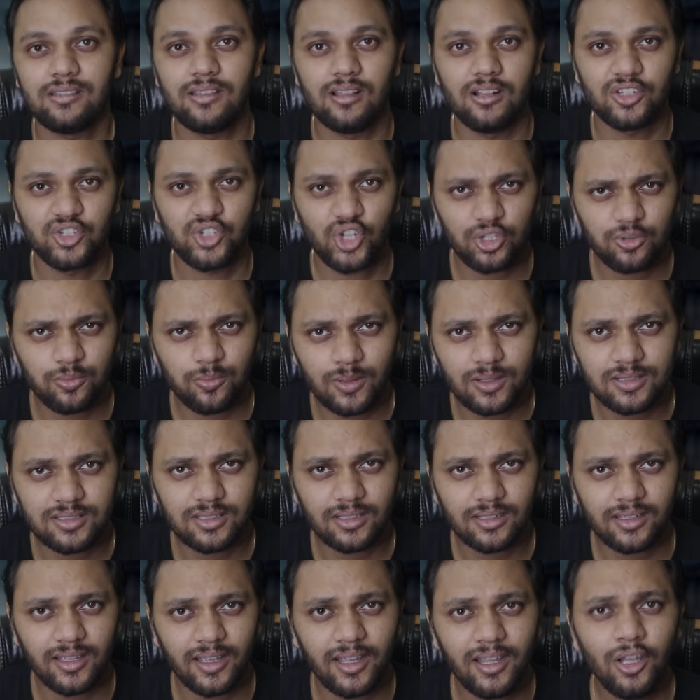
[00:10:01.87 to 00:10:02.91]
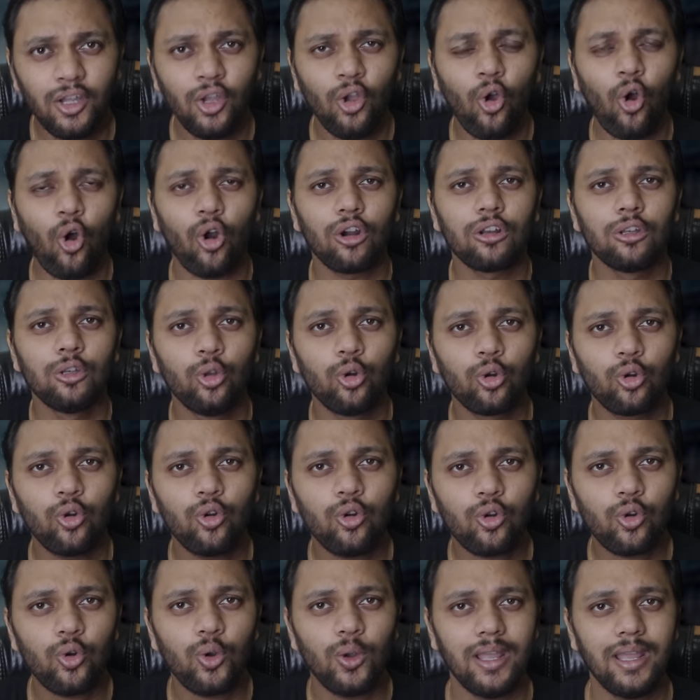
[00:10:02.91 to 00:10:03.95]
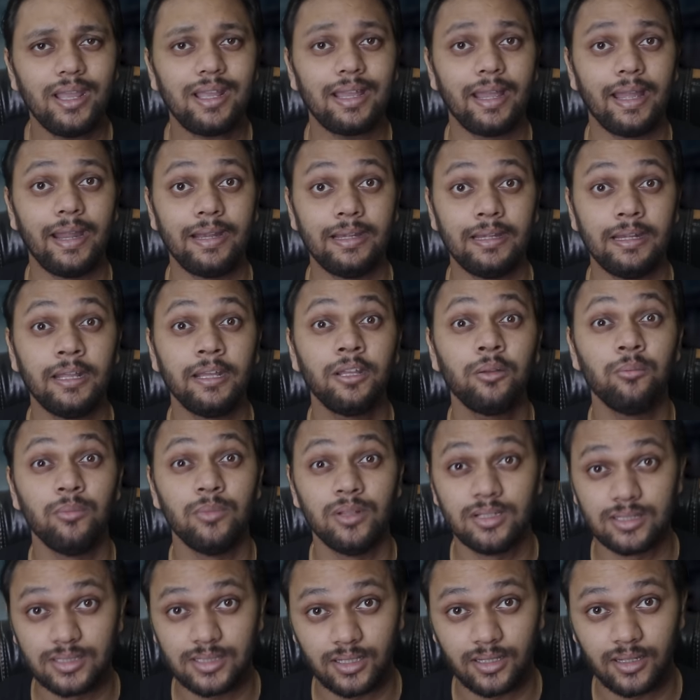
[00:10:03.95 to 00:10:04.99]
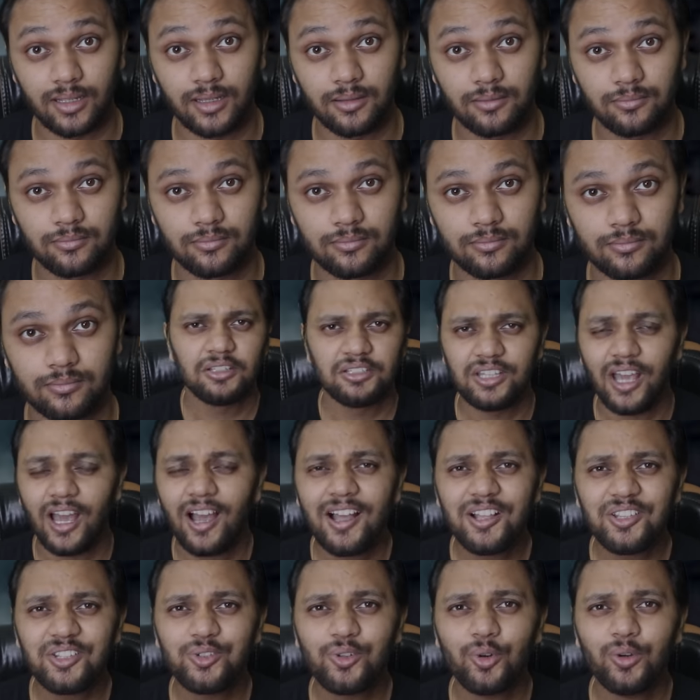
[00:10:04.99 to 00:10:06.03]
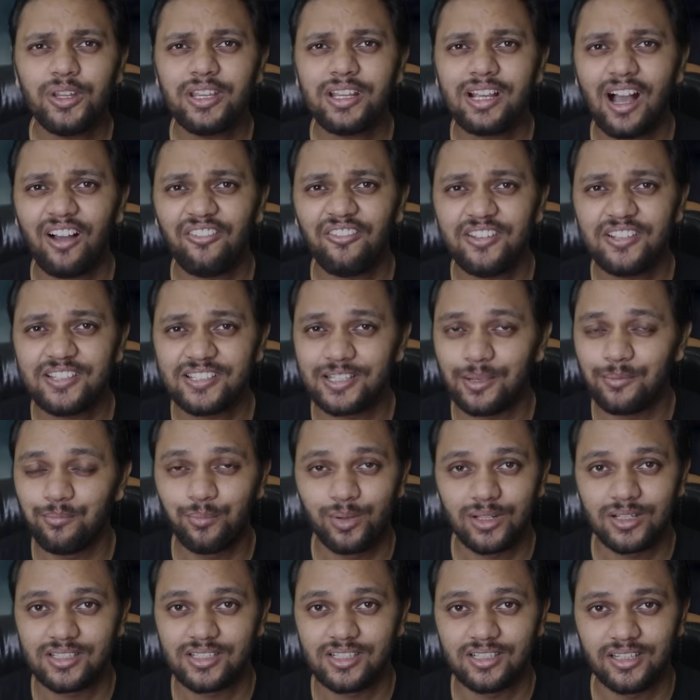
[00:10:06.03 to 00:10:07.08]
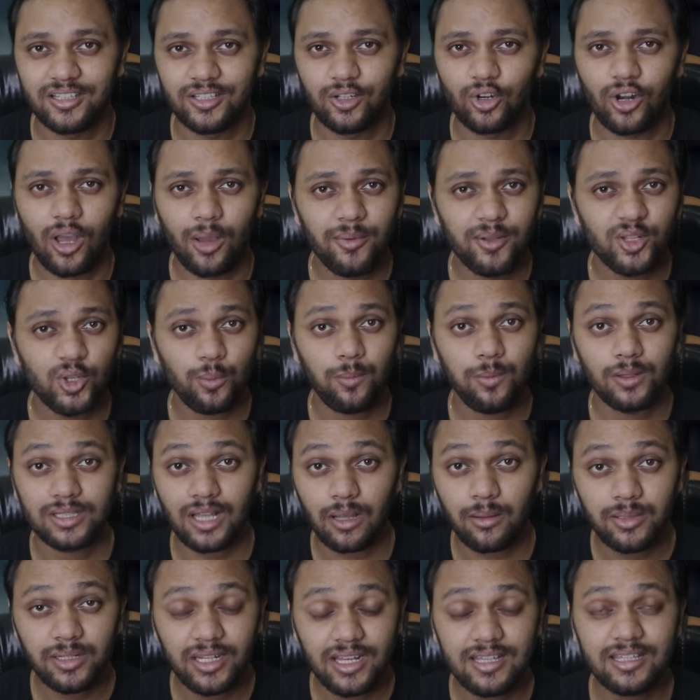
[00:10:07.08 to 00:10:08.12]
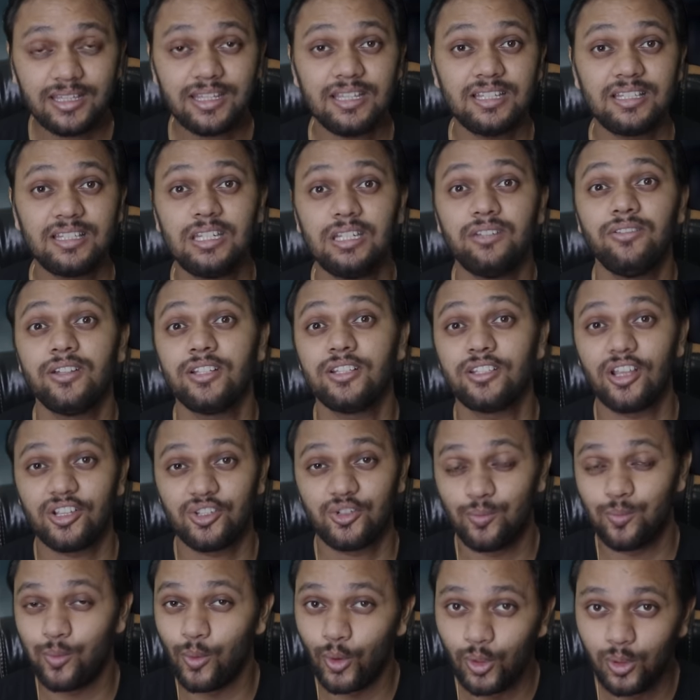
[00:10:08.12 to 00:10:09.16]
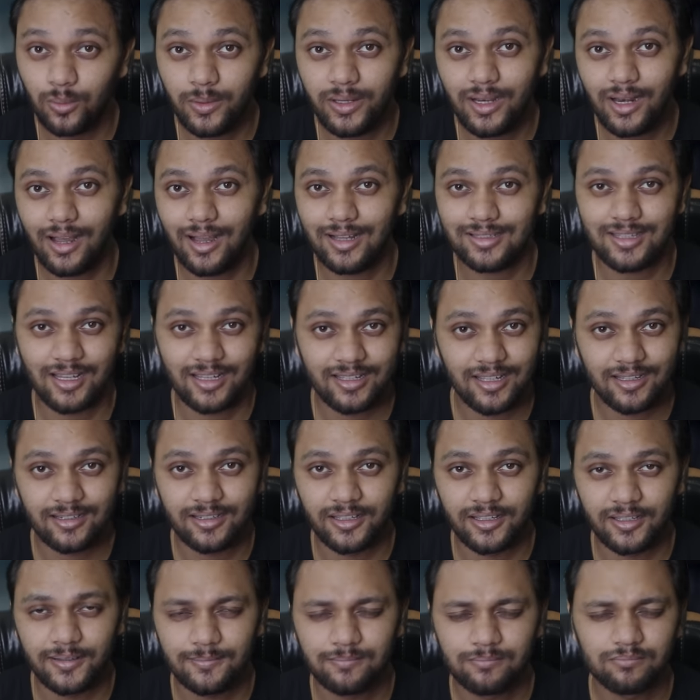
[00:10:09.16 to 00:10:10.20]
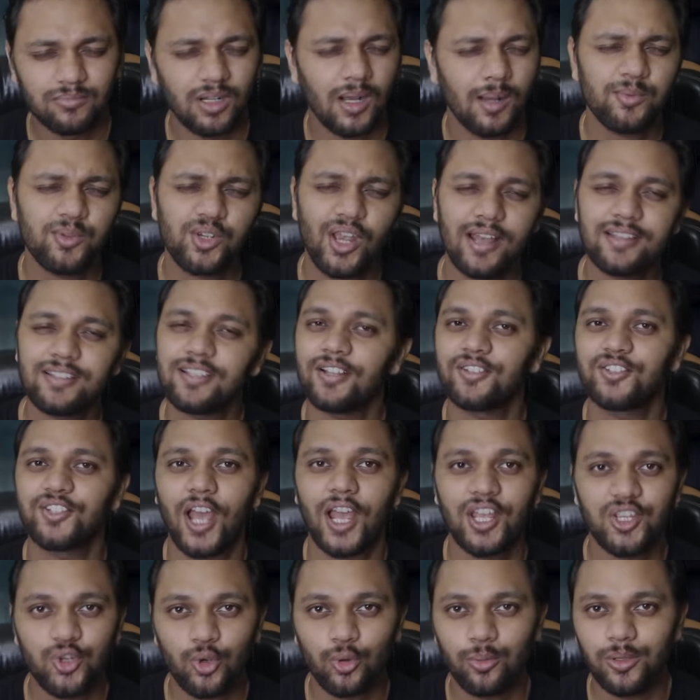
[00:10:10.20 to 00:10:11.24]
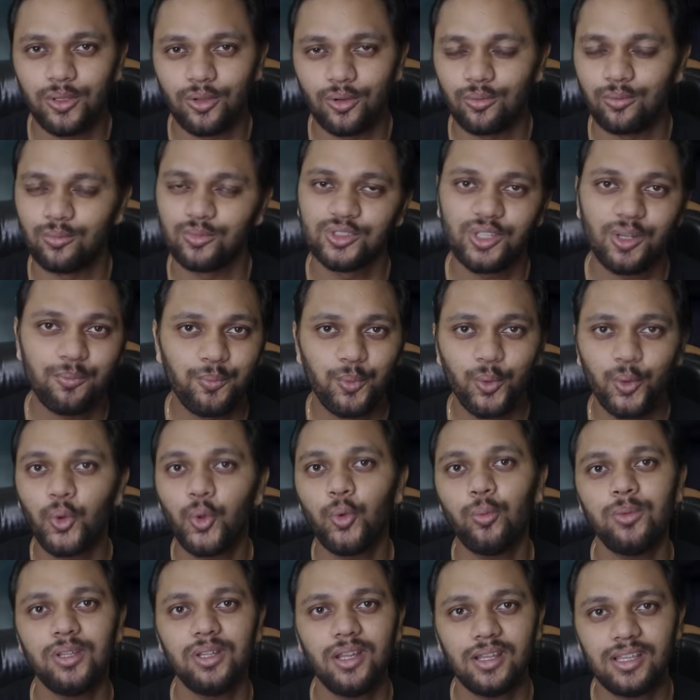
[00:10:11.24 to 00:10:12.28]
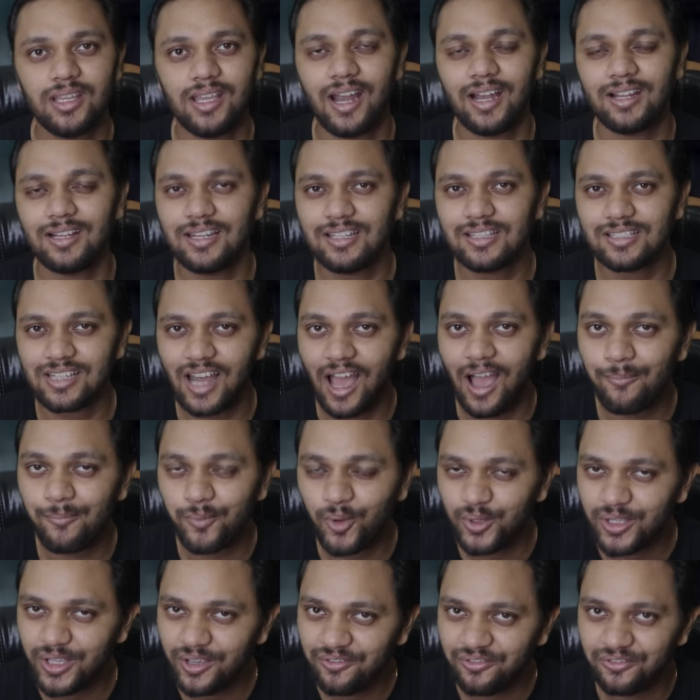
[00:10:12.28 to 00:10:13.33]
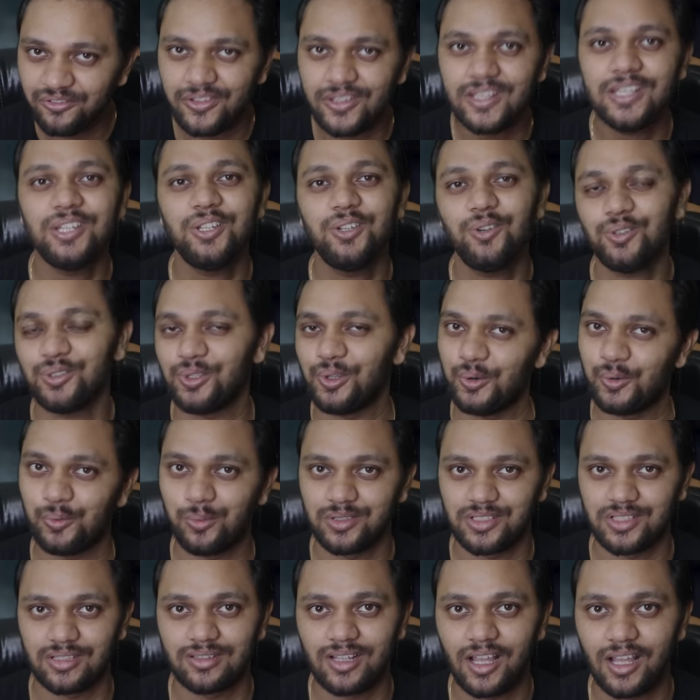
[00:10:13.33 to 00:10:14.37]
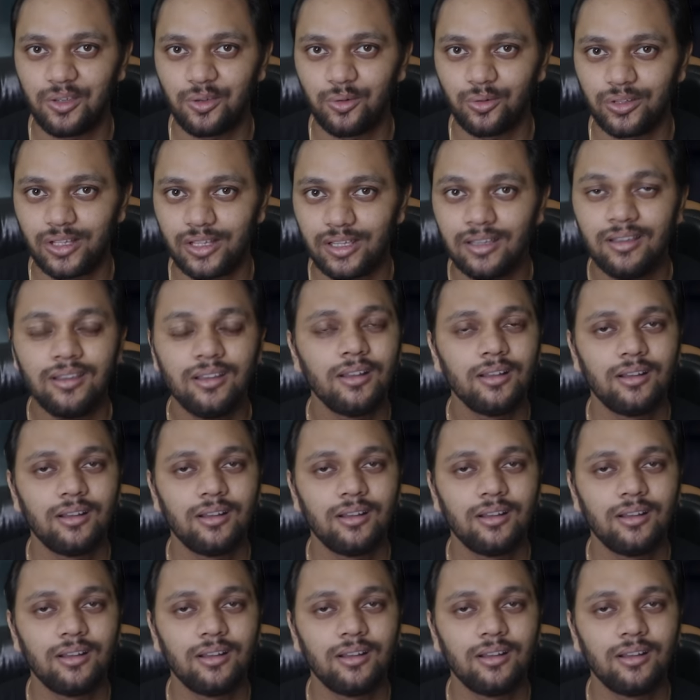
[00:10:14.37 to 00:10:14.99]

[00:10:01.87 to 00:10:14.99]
ही दिलचस्प बन सके और लोगों को एक एंडिंग मिल सके यहाँ स्टोरी काफ़ी सिंपल सी थी और हमें तो पता भी नहीं कि स्टीवन सच बोल भी रहा था या नहीं अब चाहे सच्चाई जो भी हो मुझे पूरी उम्मीद है कि एटलीस्ट आपको ये वीडियो ज़रूर पसंद आई होगी